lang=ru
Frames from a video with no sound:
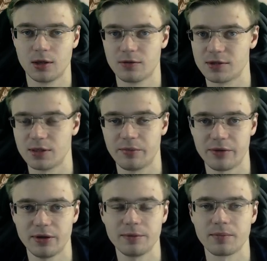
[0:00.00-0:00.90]
Всем
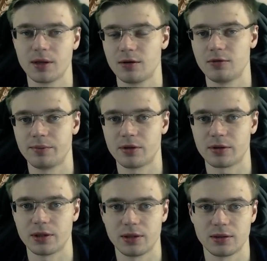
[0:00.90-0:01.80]
привет!
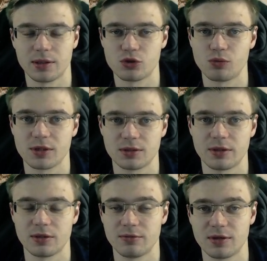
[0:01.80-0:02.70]
Во-первых, я хочу
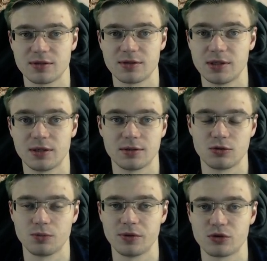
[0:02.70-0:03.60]
поздравить вас всех с
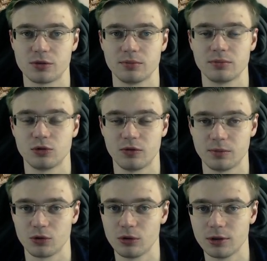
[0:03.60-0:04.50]
наступившим
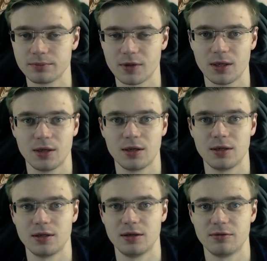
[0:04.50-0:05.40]
Новым Годом.
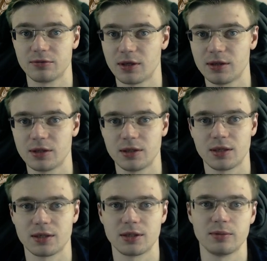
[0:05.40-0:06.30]
И во-вторых, я
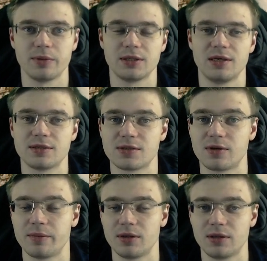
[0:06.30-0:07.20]
хотел бы поделиться с
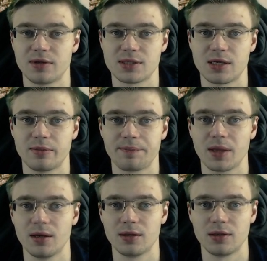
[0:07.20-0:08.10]
вами новостями
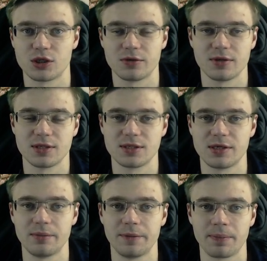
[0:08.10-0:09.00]
нашего
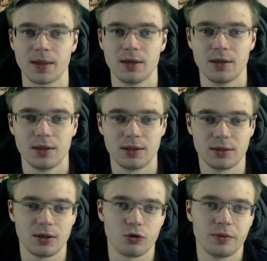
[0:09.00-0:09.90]
стрима.
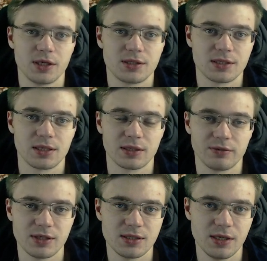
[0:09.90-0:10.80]
Итак, у меня есть несколько
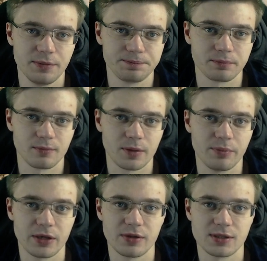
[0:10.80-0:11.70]
новостей.
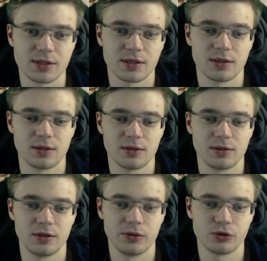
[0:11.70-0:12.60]
Первая из них э,
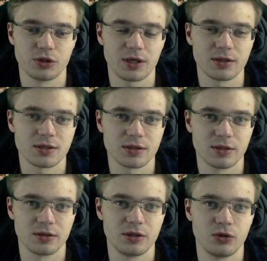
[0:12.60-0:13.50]
не очень
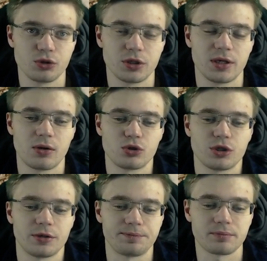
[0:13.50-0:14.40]
радостная, не очень хорошая.